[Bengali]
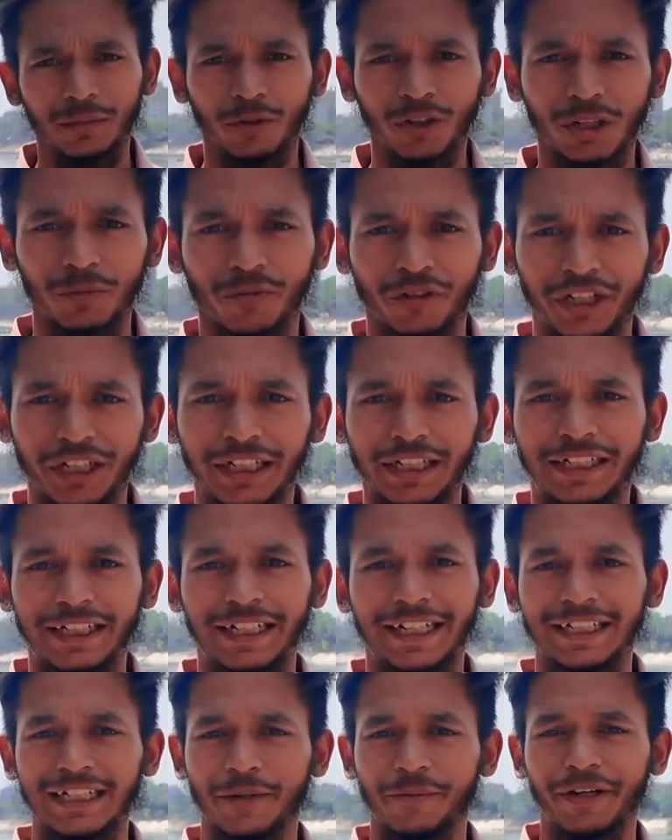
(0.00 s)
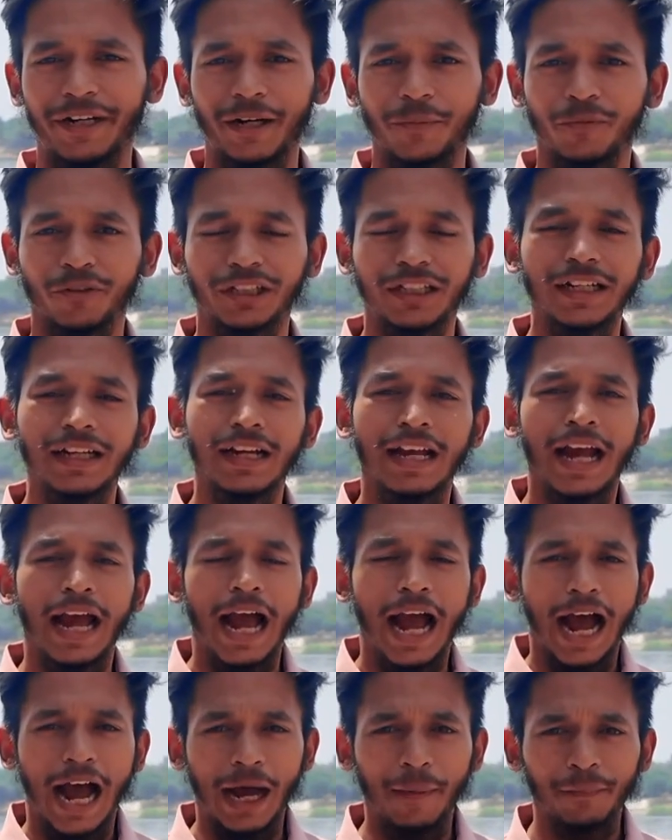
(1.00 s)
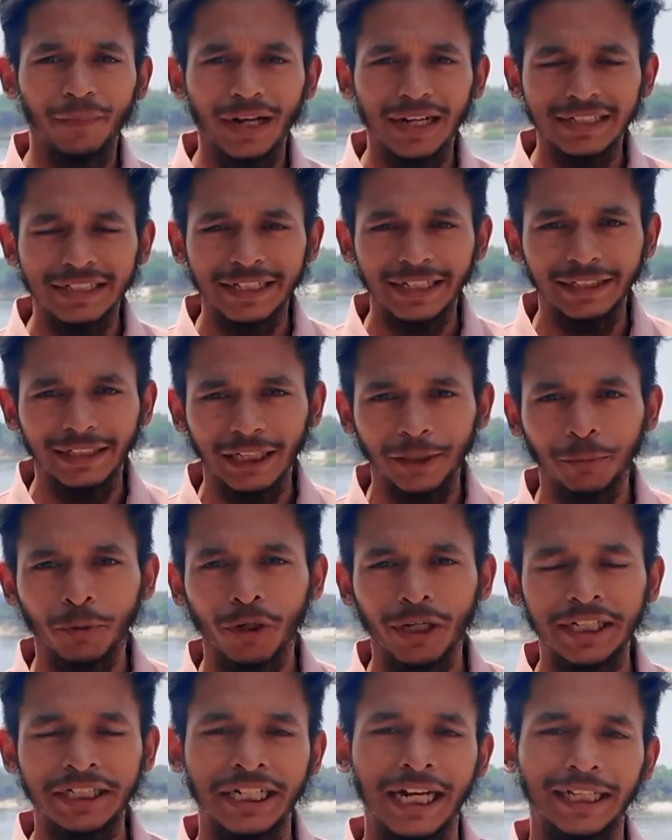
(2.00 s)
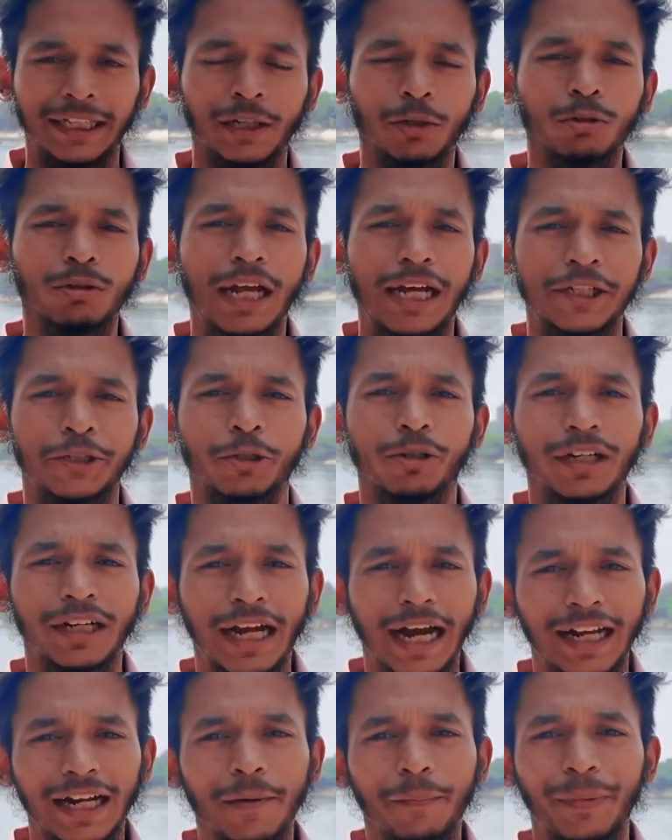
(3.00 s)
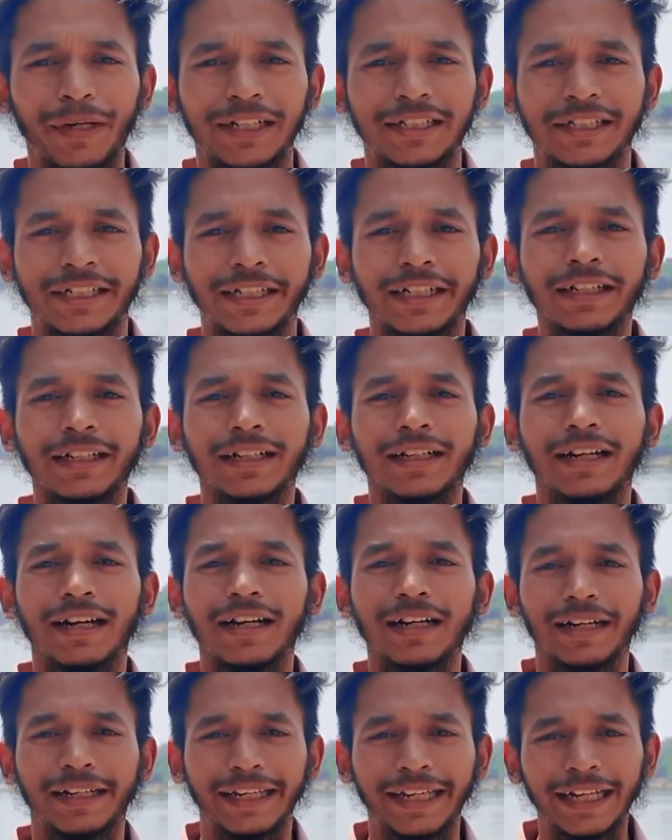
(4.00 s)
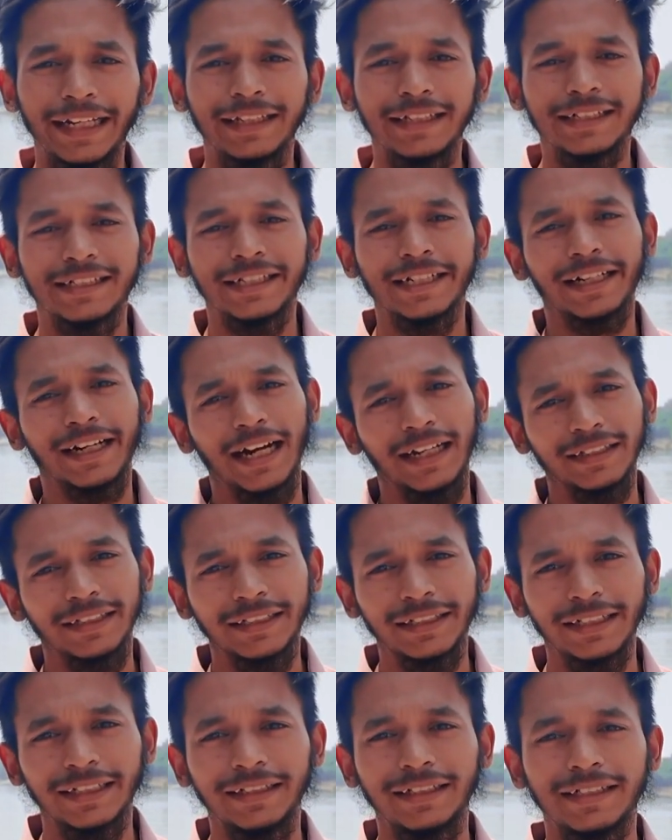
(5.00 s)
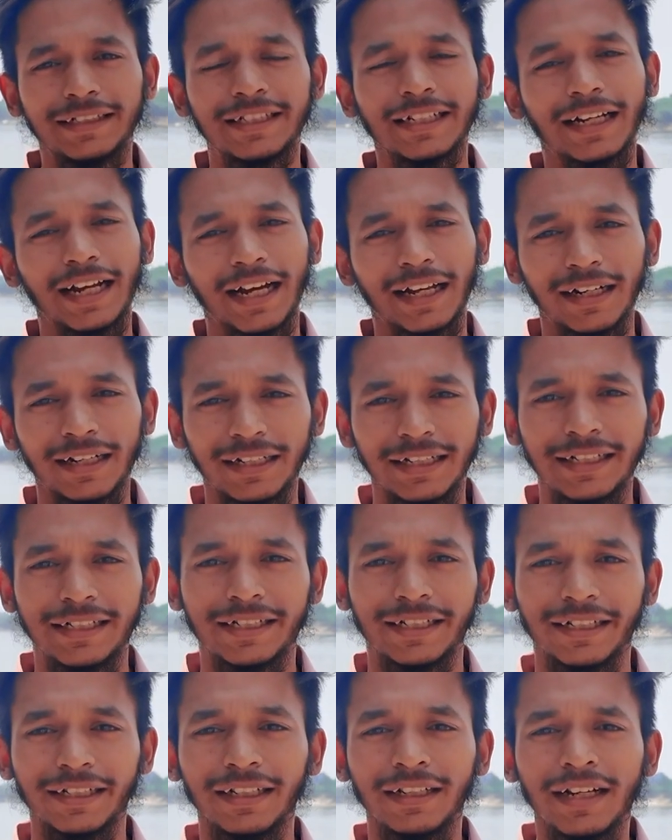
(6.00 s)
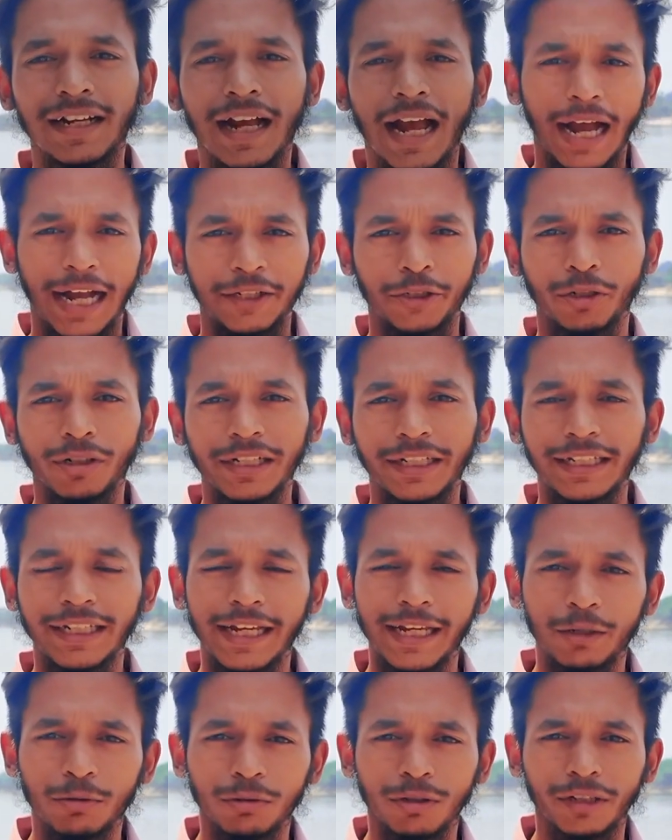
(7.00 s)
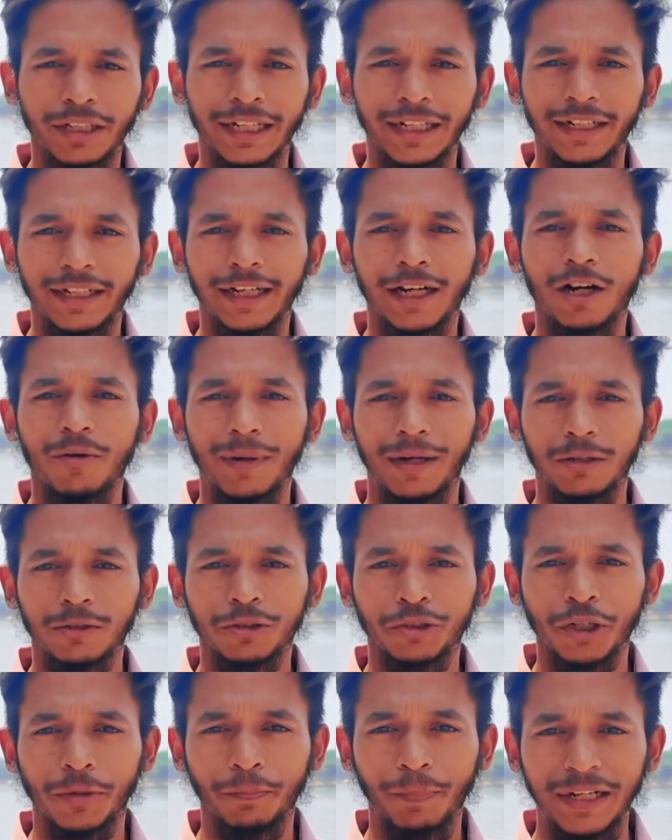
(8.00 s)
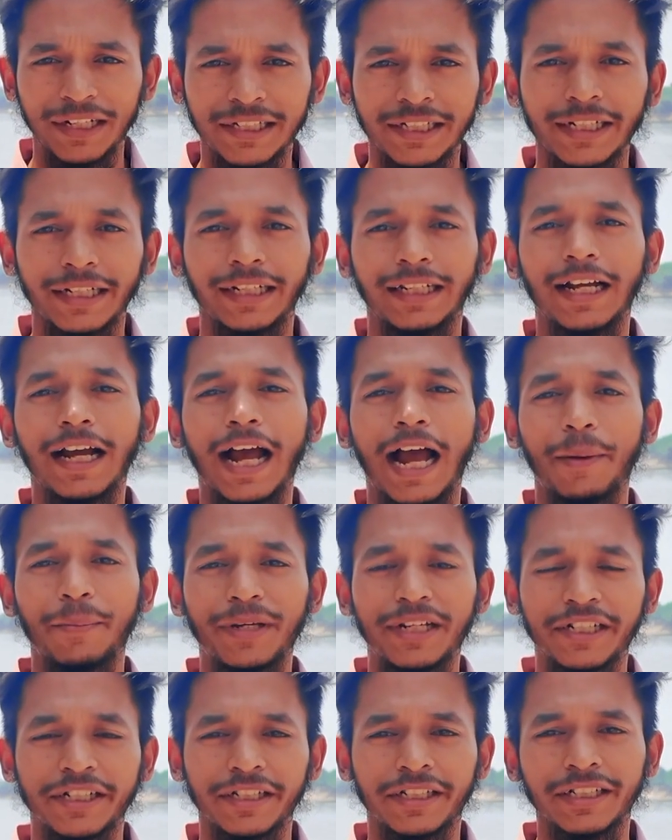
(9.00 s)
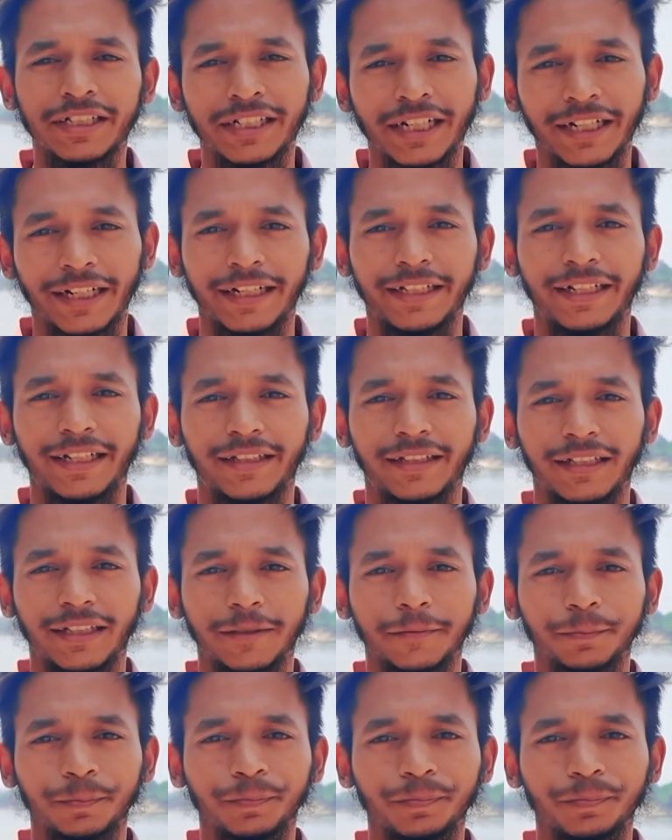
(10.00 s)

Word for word: মোটামুটি টিকে যাবে এটার মধ্যে আমরা আজকে দেখব এই ছাতাগুলো আসলে কারা পাচ্ছে হ্যাঁ কে দিচ্ছে কাদেরকে দিচ্ছে কারা নিচ্ছে আসলে কি এগুলো খেতে খাওয়া মানুষজন পাচ্ছে কিনা আমি এসেছি সেটাই দেখতে